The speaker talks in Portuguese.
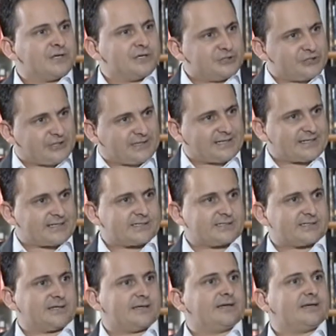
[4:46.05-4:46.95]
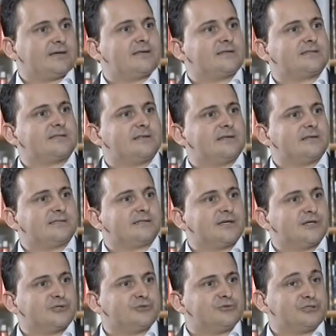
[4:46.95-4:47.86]
de crescer, esse
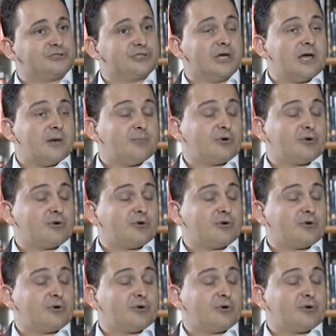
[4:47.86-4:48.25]
desejo de.